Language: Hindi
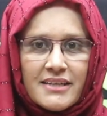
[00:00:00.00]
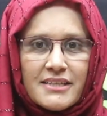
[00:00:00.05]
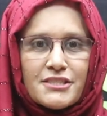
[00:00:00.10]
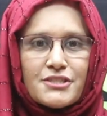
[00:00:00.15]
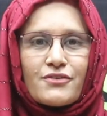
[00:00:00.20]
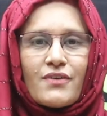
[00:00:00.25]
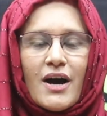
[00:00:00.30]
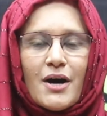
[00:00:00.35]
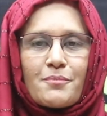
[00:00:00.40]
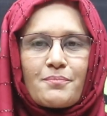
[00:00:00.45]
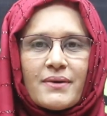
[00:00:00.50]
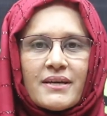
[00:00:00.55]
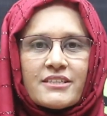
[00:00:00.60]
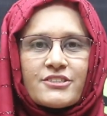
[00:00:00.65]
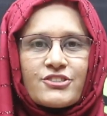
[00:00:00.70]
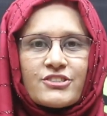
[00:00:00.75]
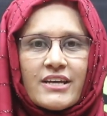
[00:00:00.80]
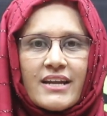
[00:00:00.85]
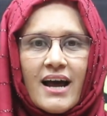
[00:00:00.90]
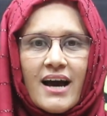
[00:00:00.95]
के जवाब में
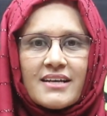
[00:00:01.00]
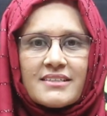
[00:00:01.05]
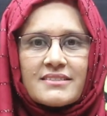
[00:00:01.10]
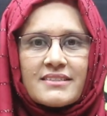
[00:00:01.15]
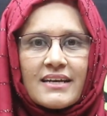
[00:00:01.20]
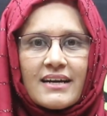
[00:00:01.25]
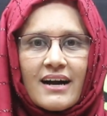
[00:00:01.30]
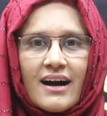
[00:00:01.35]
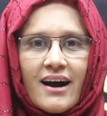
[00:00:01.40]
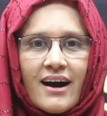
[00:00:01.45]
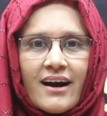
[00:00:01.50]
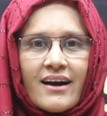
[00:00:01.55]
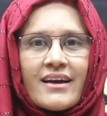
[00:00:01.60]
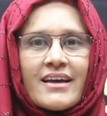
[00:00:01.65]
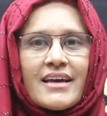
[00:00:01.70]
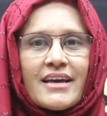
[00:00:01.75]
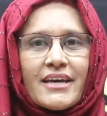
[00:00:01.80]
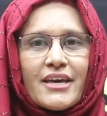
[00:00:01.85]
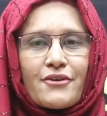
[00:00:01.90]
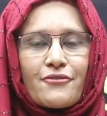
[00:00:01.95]
शराज ने कहा
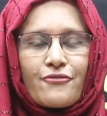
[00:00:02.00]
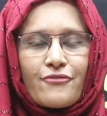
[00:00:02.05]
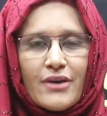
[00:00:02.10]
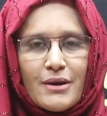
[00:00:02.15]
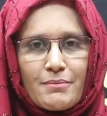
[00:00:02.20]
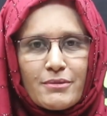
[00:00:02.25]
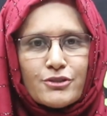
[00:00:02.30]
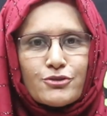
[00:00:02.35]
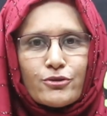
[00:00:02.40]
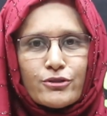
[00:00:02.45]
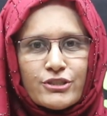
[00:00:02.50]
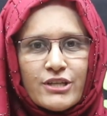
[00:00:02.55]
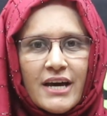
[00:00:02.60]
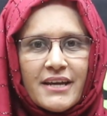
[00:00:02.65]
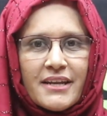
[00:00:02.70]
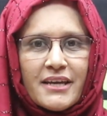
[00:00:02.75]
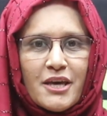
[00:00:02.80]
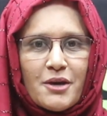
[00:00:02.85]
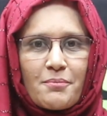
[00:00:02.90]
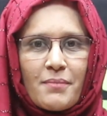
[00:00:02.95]
कि फेमस हो जाने के